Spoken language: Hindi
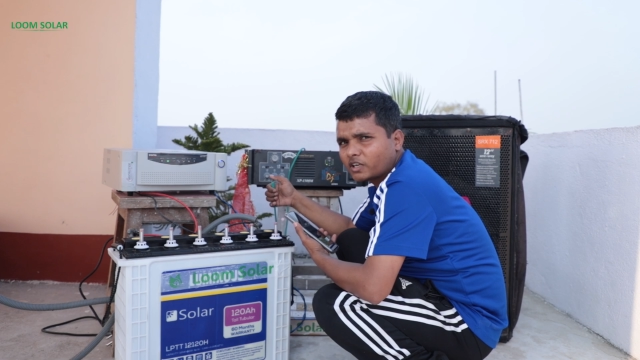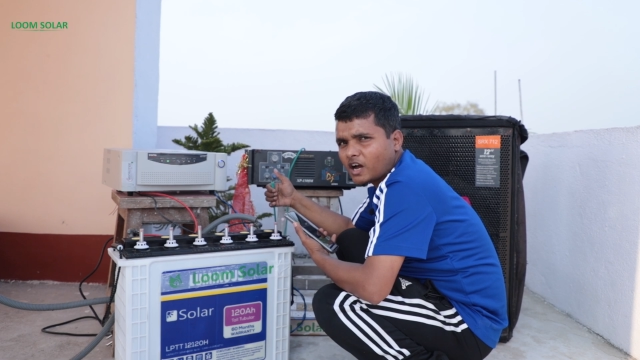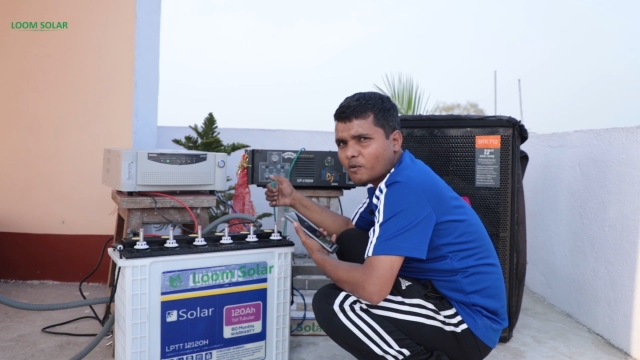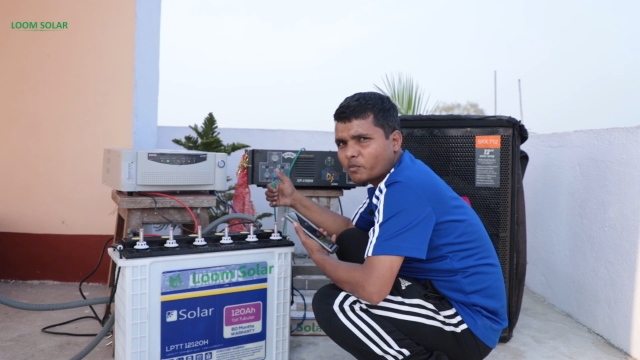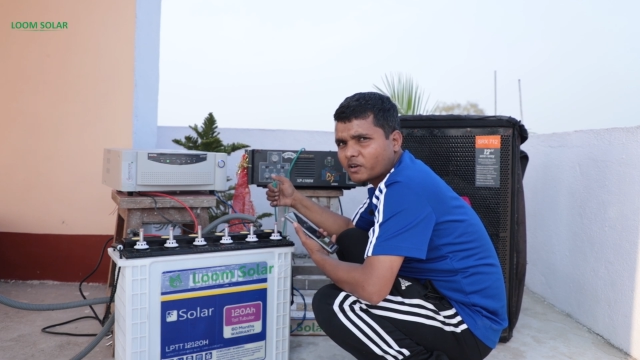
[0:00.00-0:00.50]

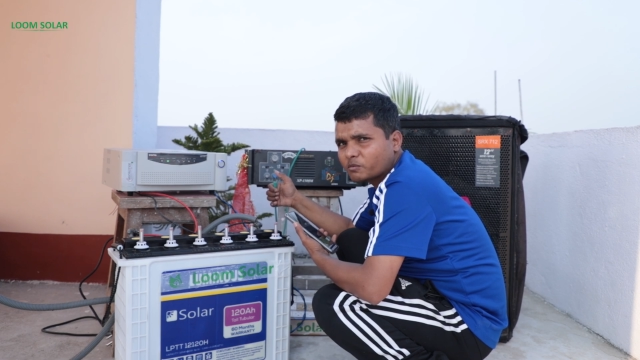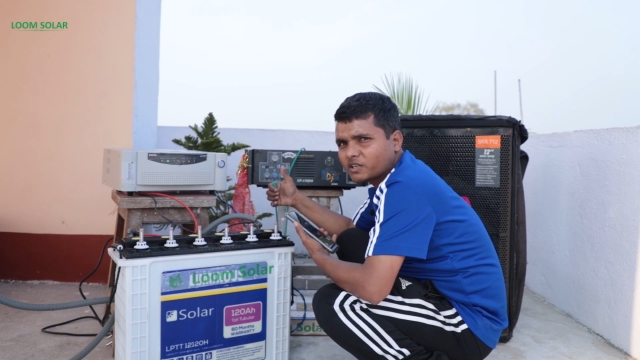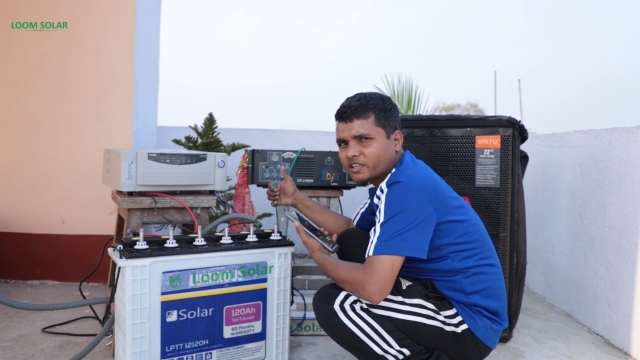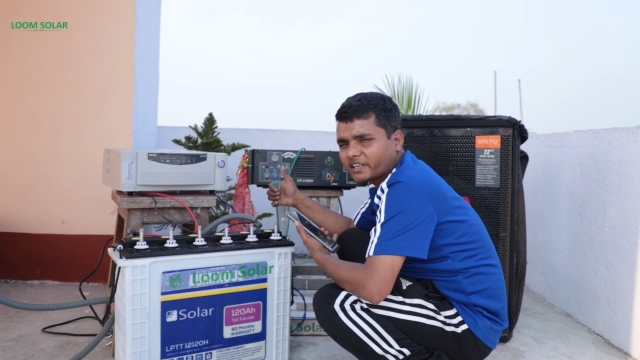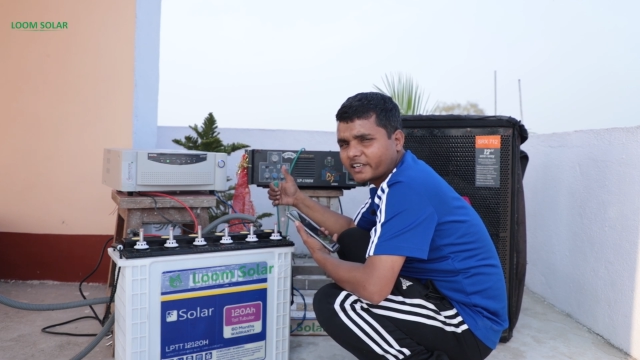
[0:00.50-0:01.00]
यहाँ पर
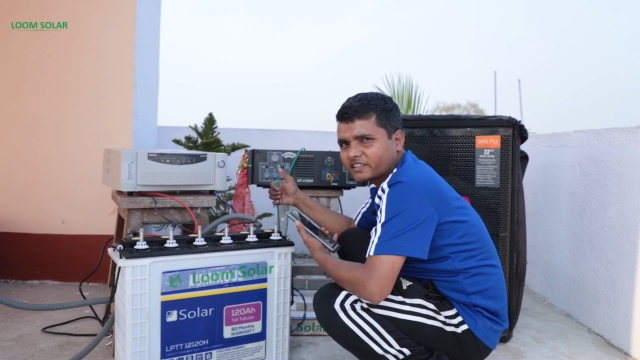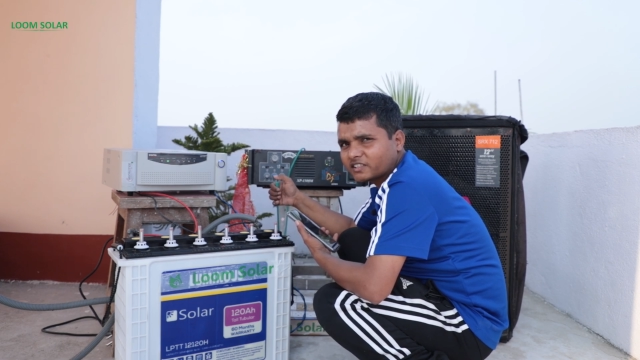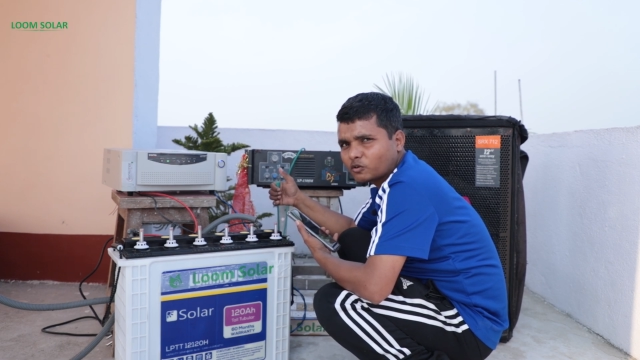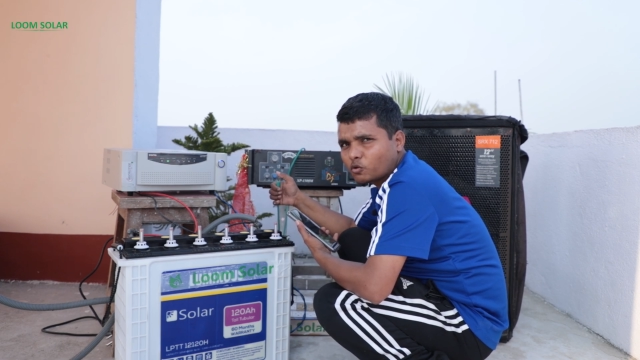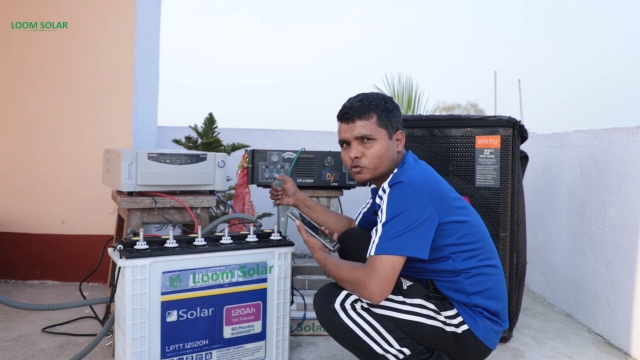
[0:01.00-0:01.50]
भी
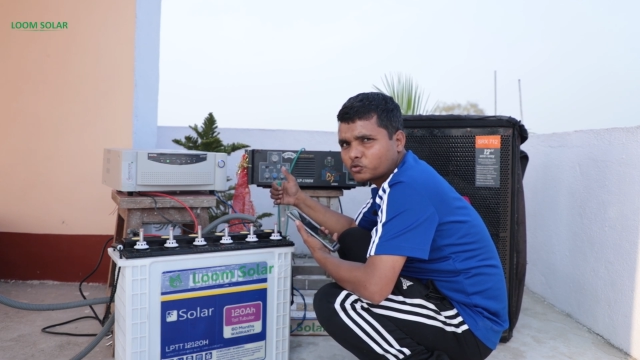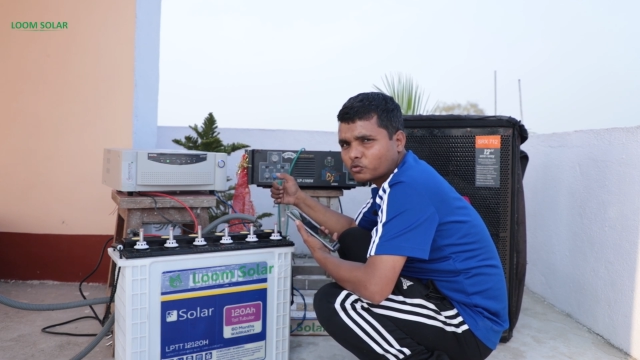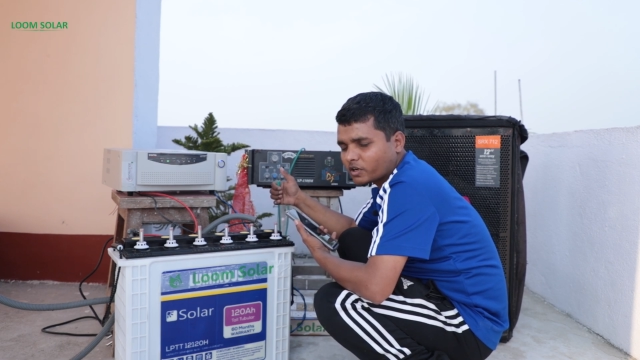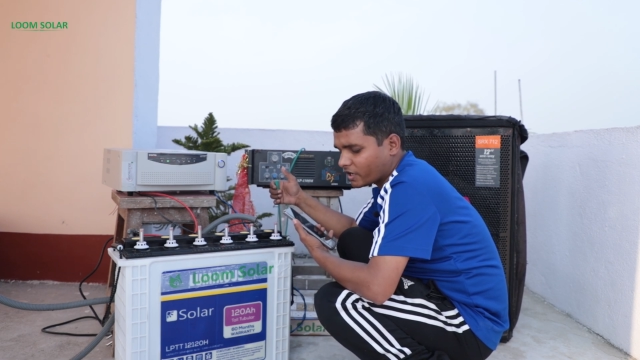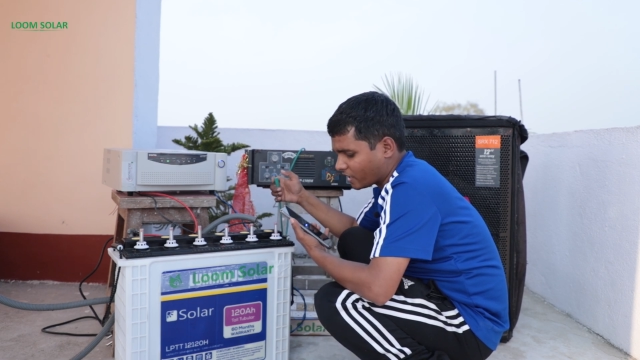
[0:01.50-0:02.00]
कनेक्शन हो
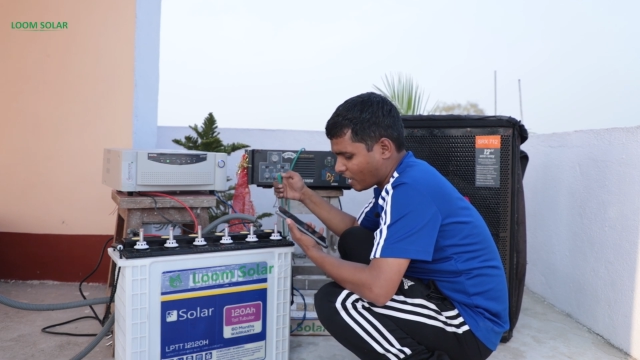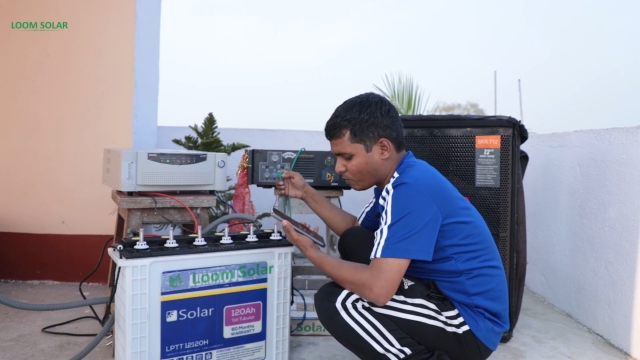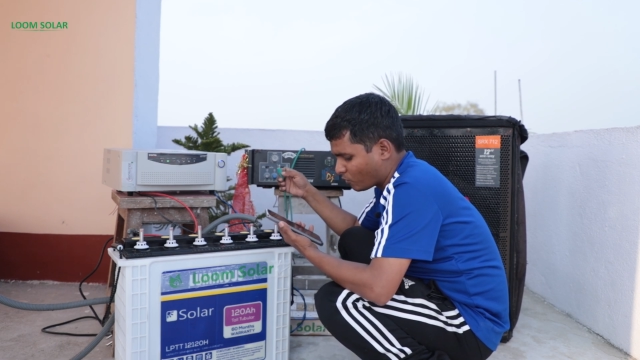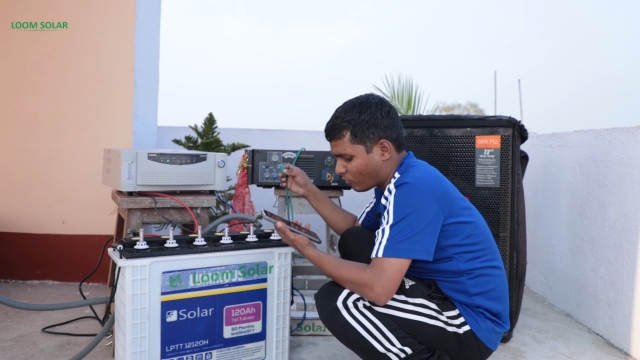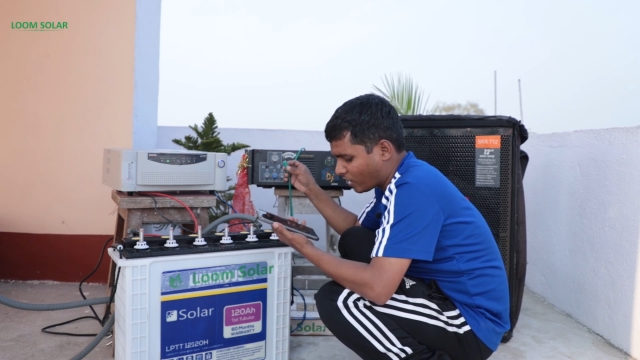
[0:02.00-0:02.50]
चुका है
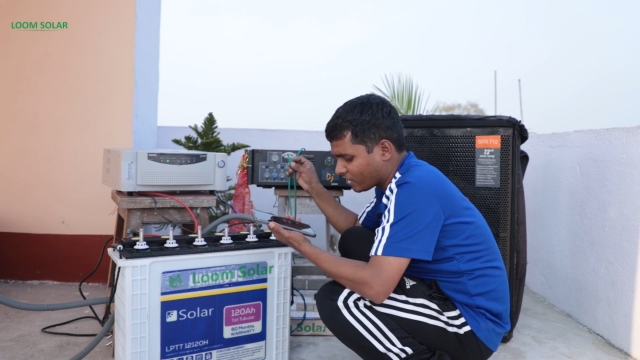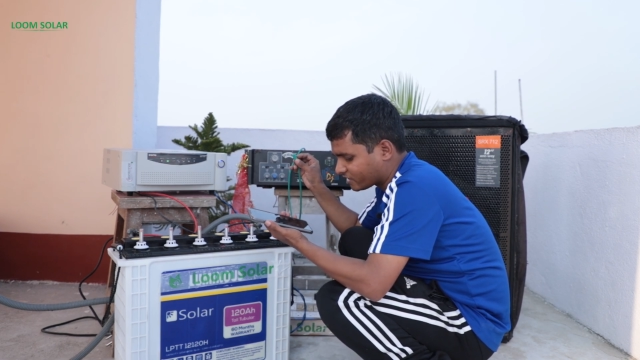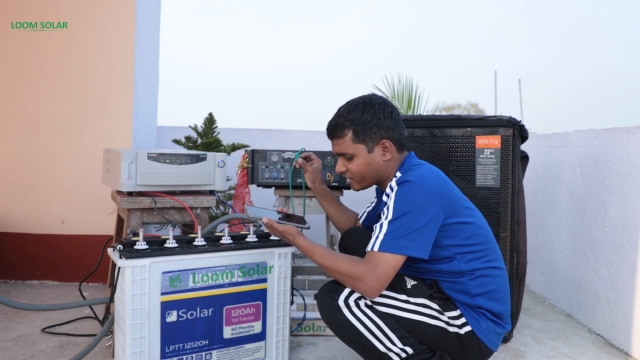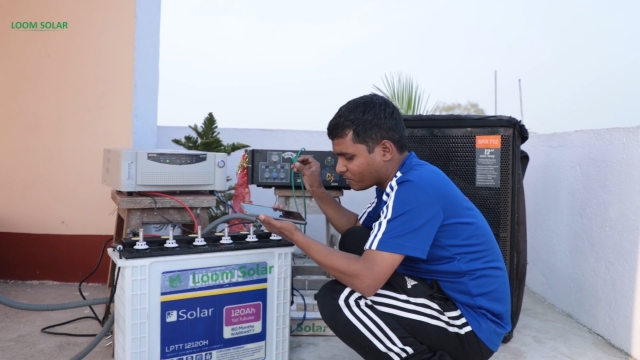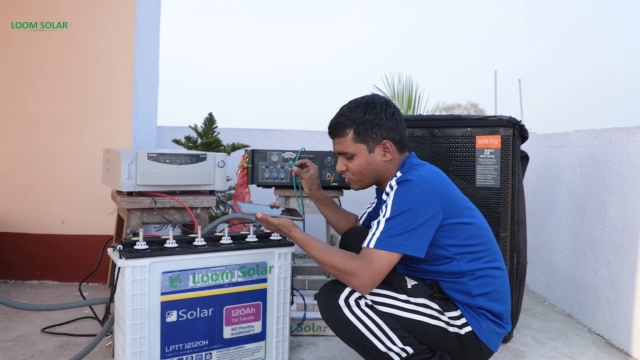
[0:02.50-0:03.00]
अब मोबाइल
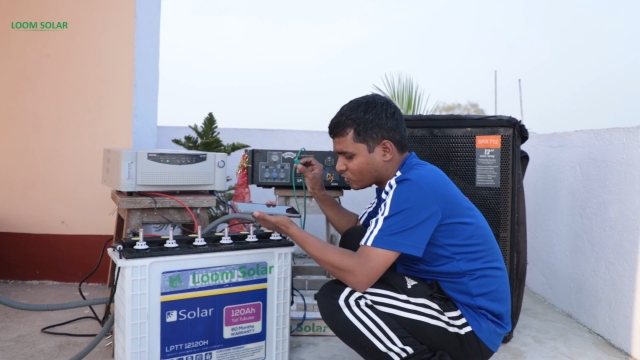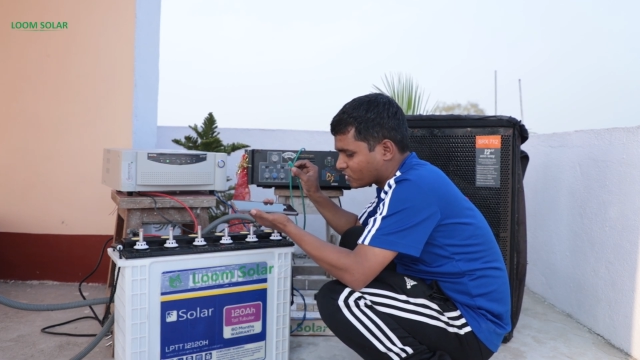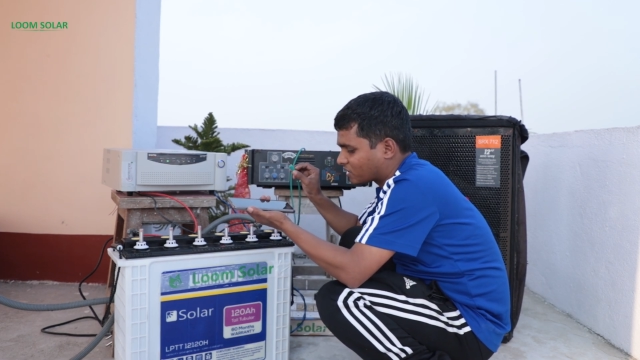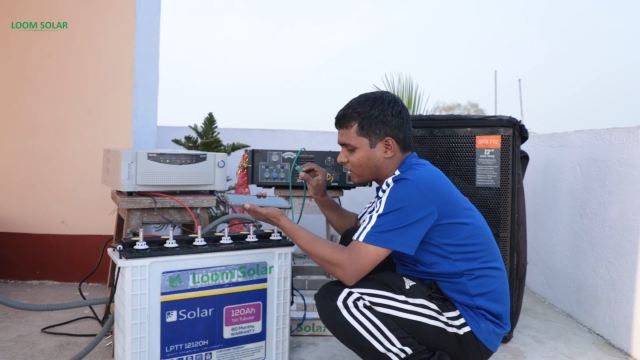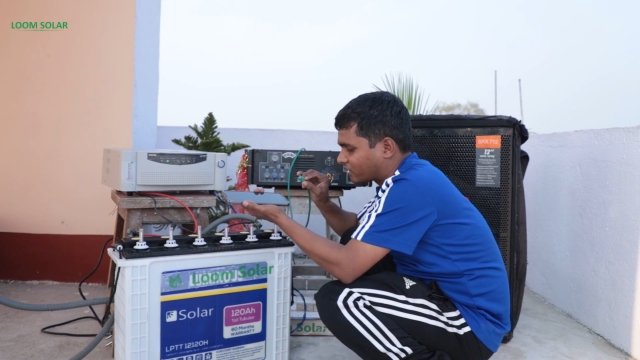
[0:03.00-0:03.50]
से हम
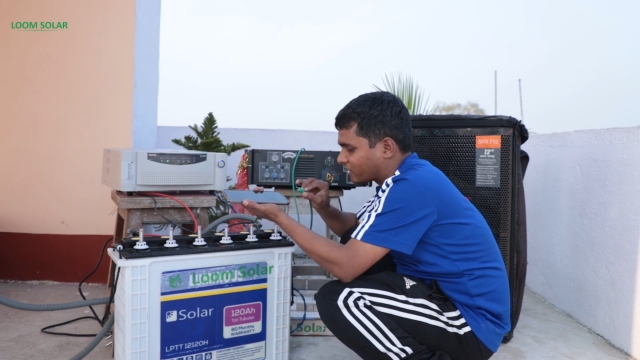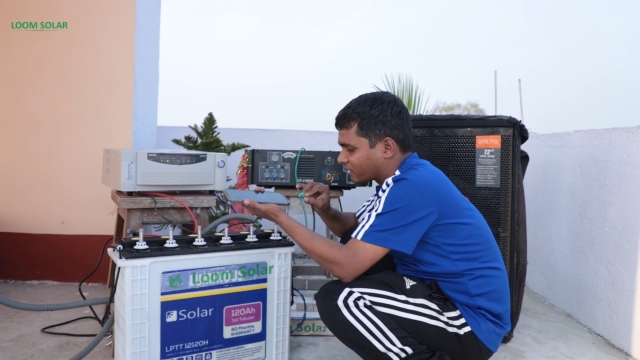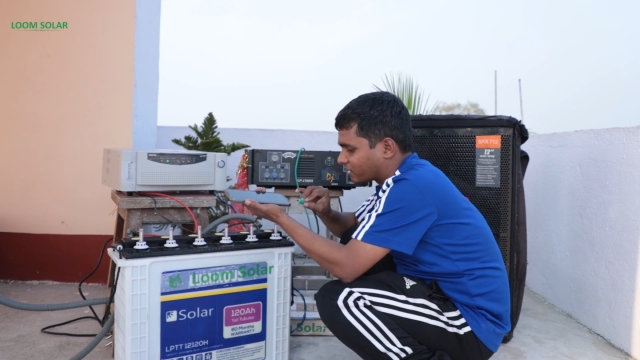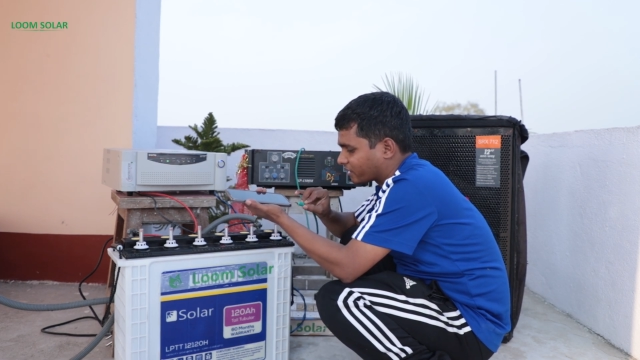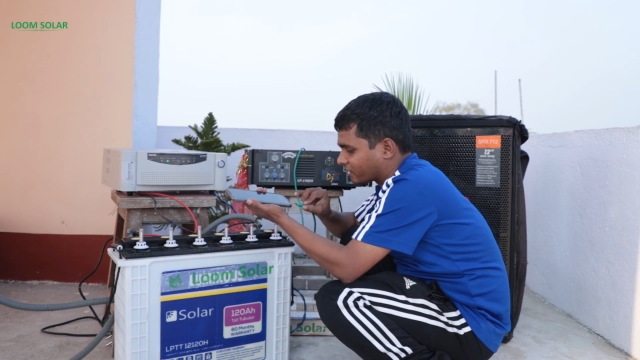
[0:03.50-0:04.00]
इसको स्टार्ट
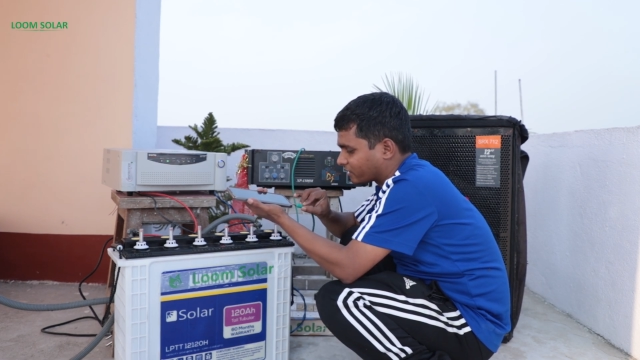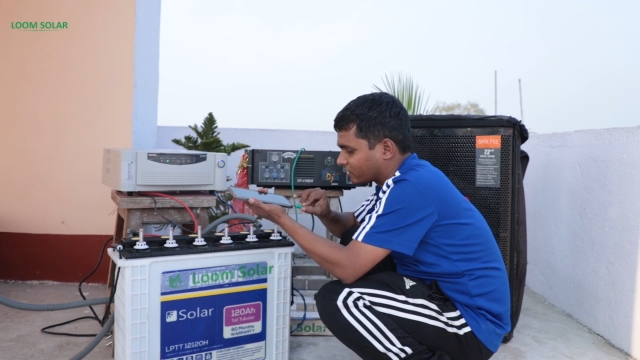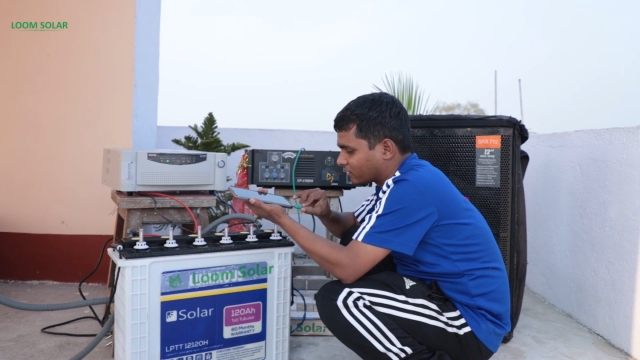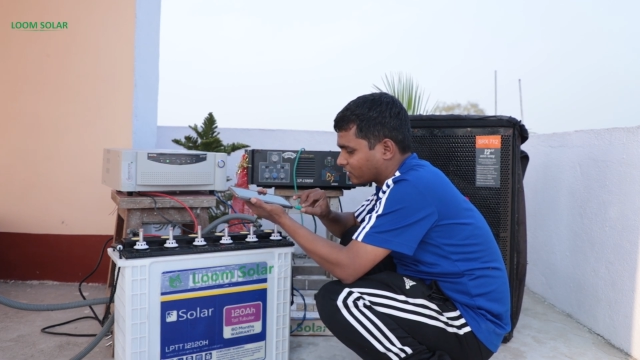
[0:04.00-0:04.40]
करते हैं